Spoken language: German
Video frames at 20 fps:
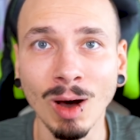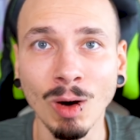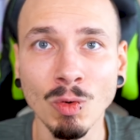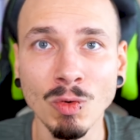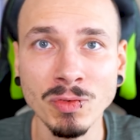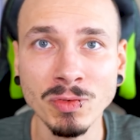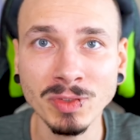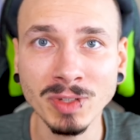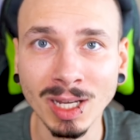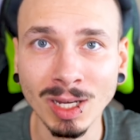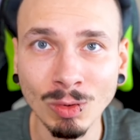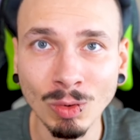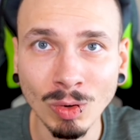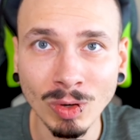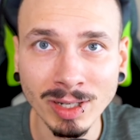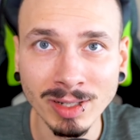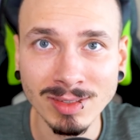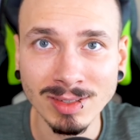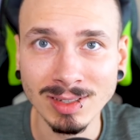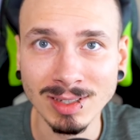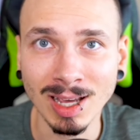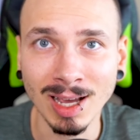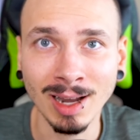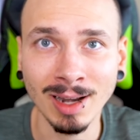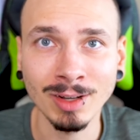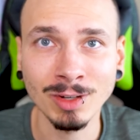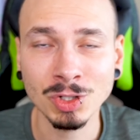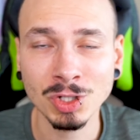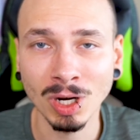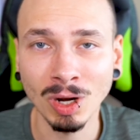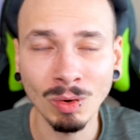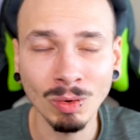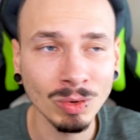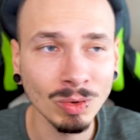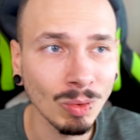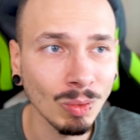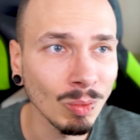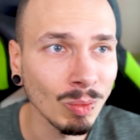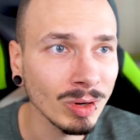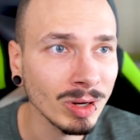Aufdeckungen sich anschauen
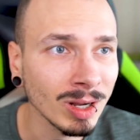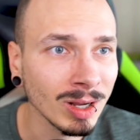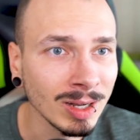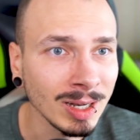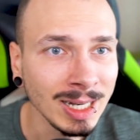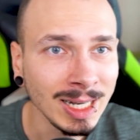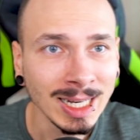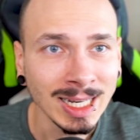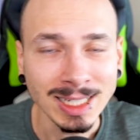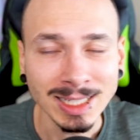oder